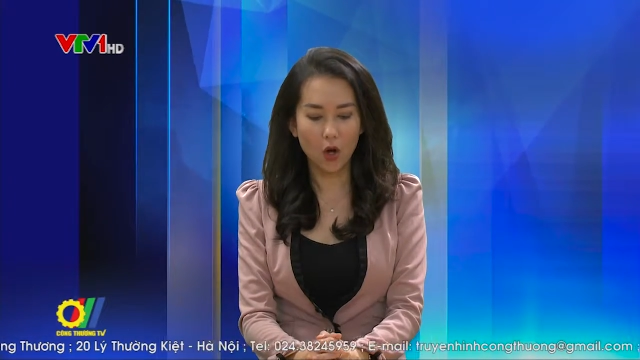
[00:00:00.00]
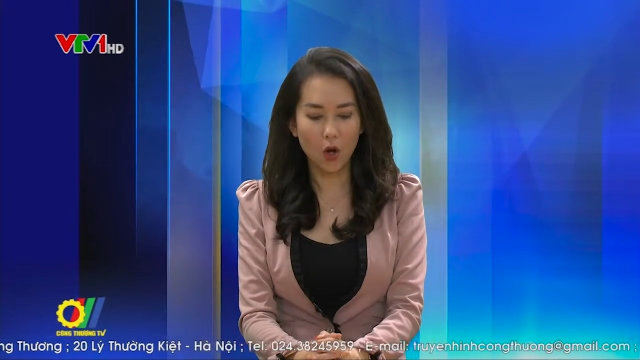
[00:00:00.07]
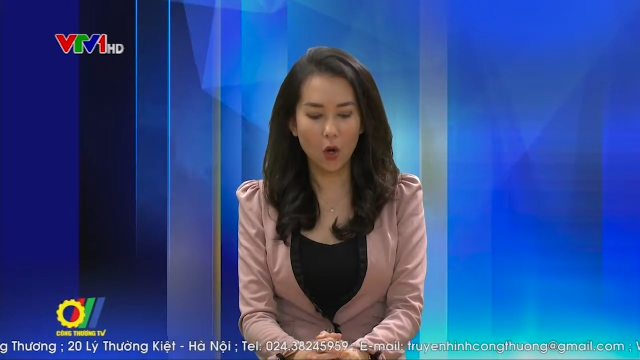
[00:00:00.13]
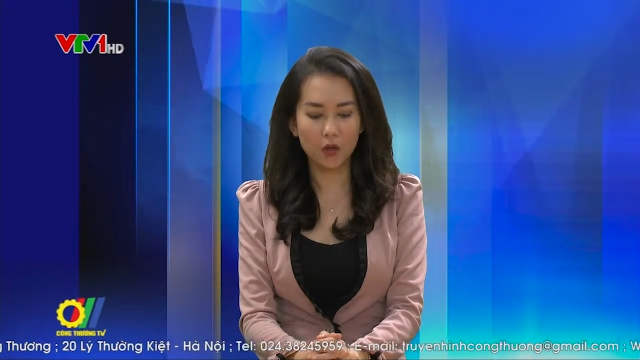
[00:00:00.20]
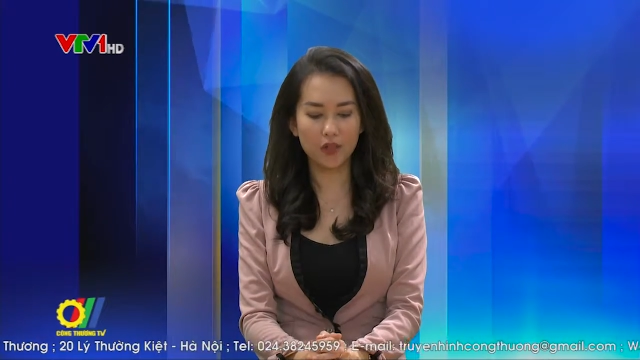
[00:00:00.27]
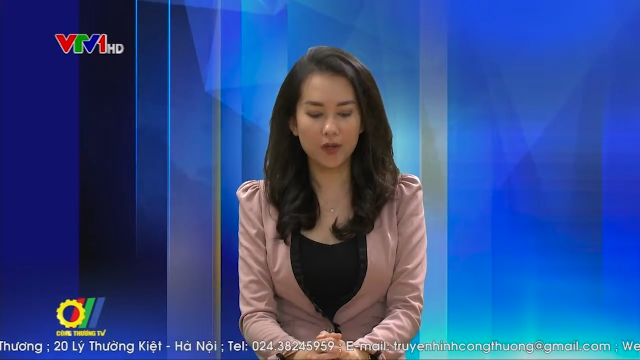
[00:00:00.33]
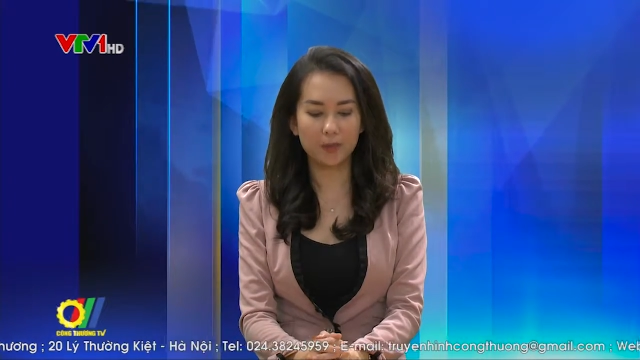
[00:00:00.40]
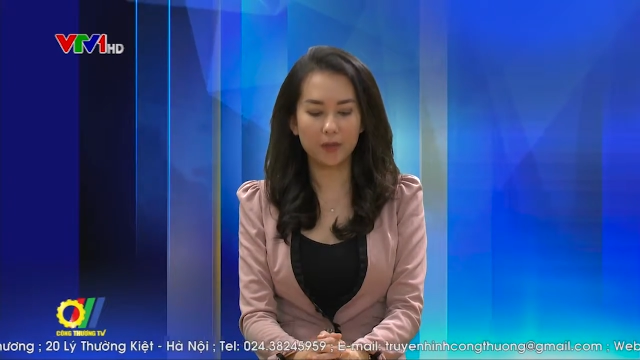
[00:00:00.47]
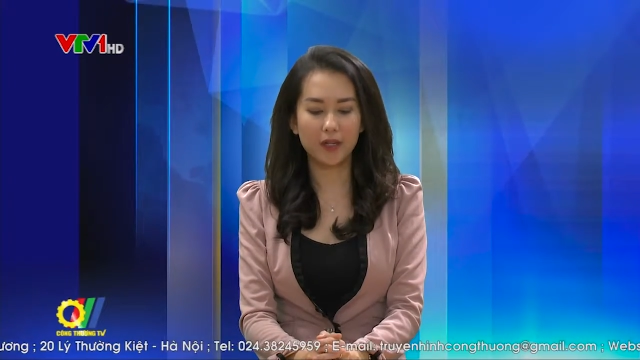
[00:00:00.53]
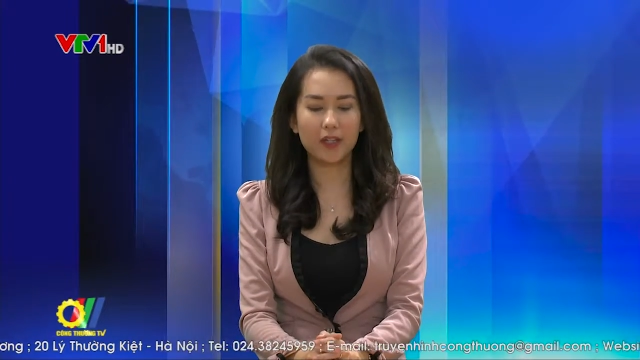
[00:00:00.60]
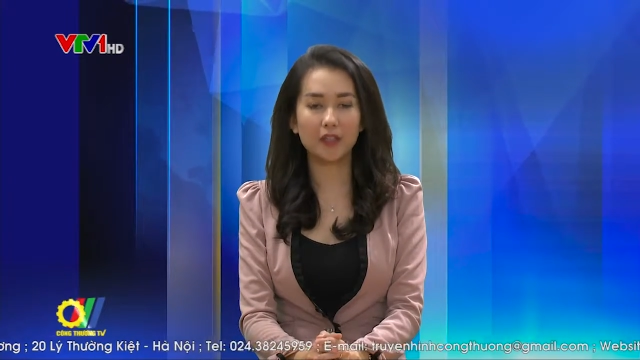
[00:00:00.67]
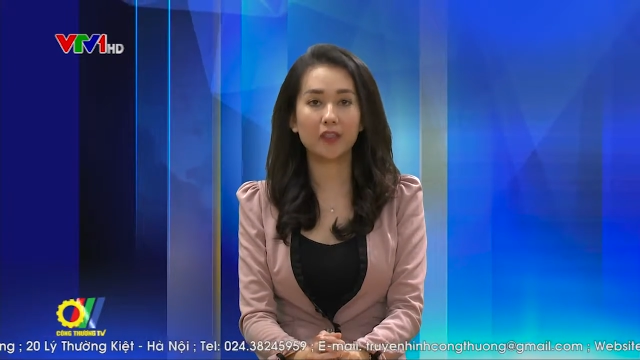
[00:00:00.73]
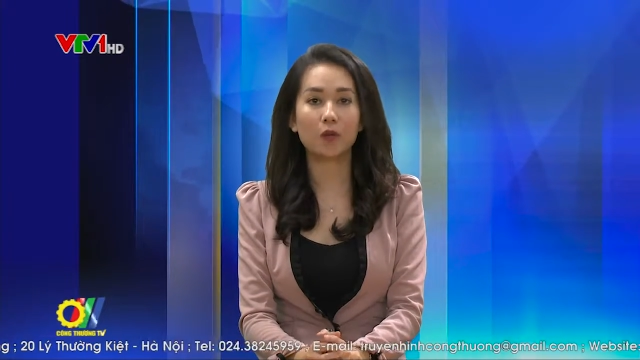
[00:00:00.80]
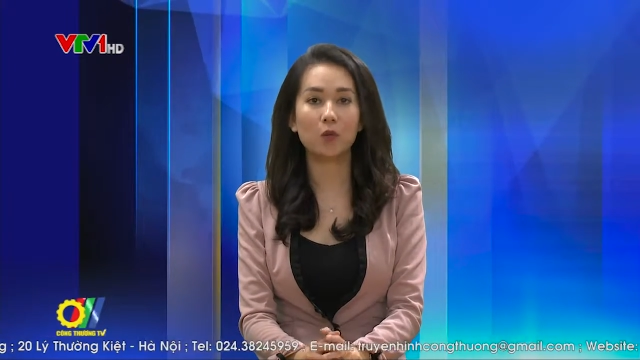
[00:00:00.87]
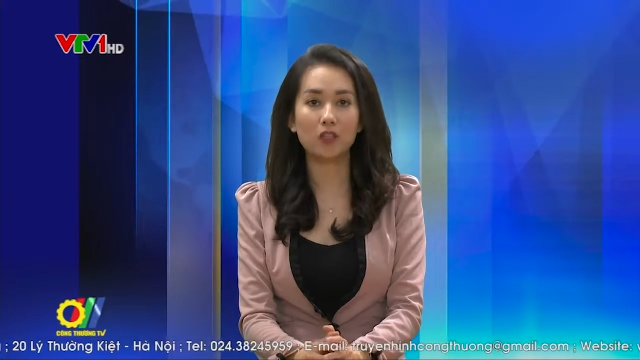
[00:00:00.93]
hội nhập
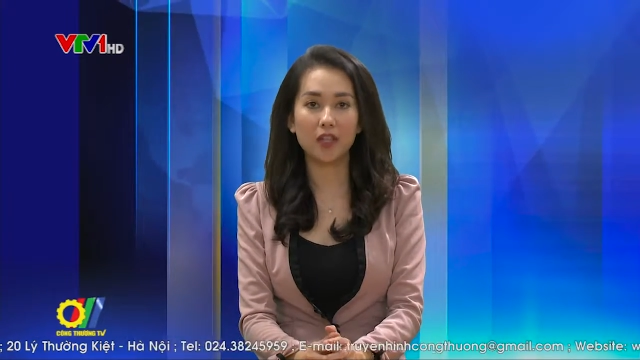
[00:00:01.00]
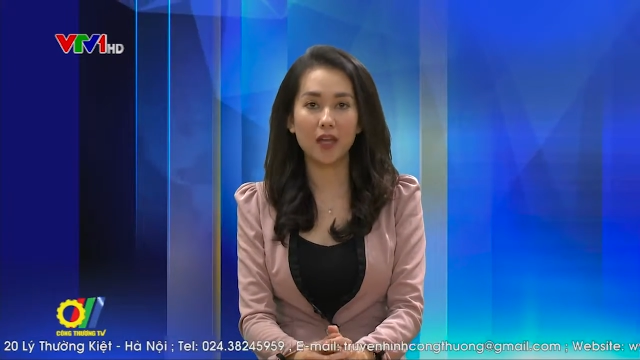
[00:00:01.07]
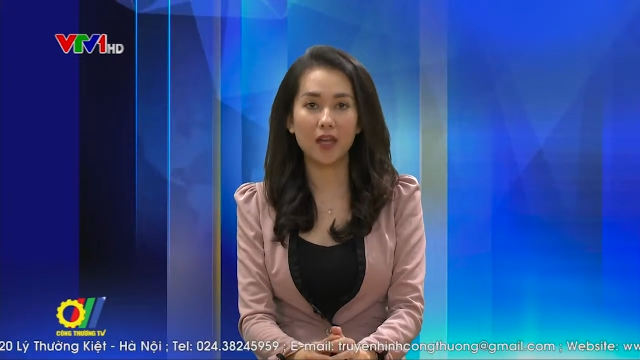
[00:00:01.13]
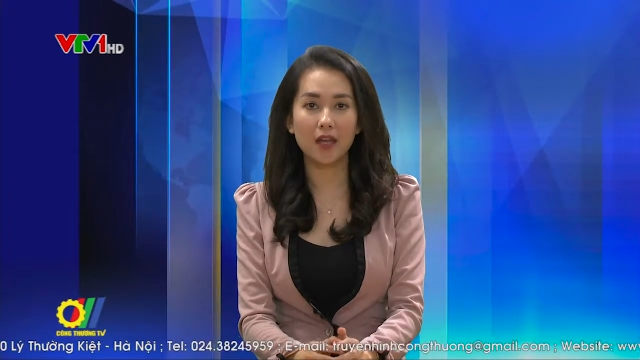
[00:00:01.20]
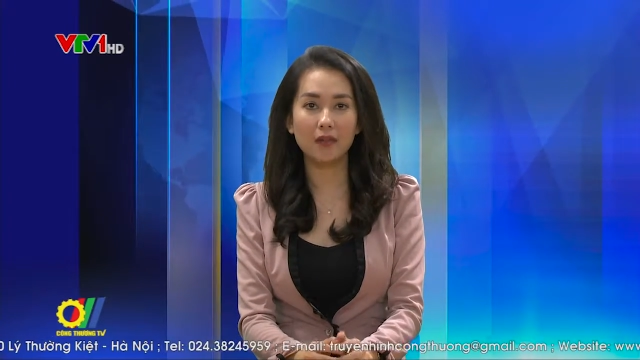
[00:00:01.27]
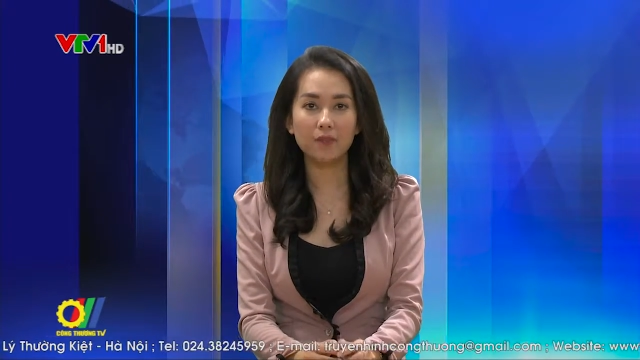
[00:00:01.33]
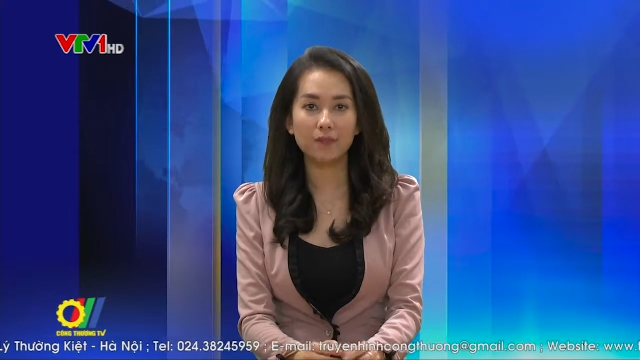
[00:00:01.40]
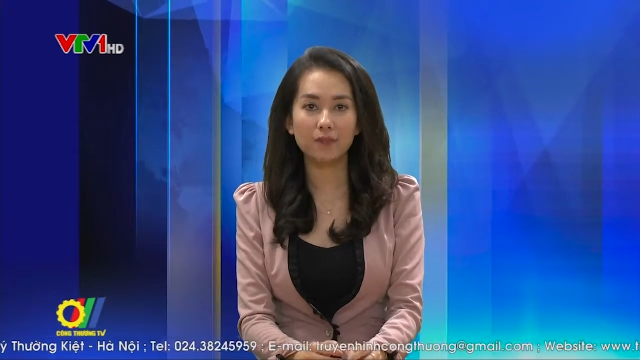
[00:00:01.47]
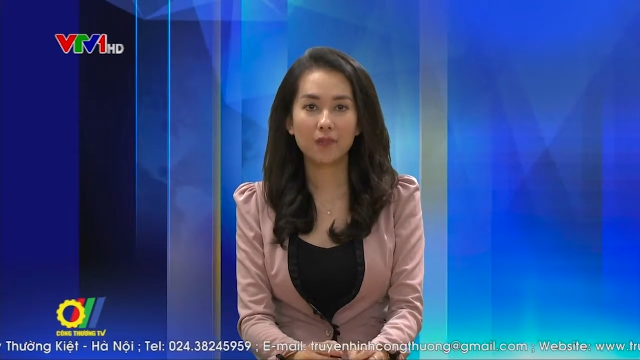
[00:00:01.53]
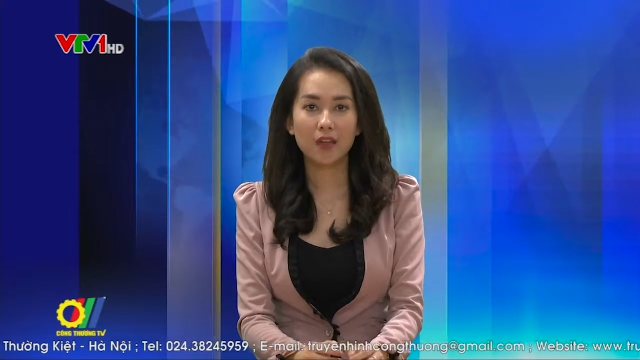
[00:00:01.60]
kinh tế quốc tế.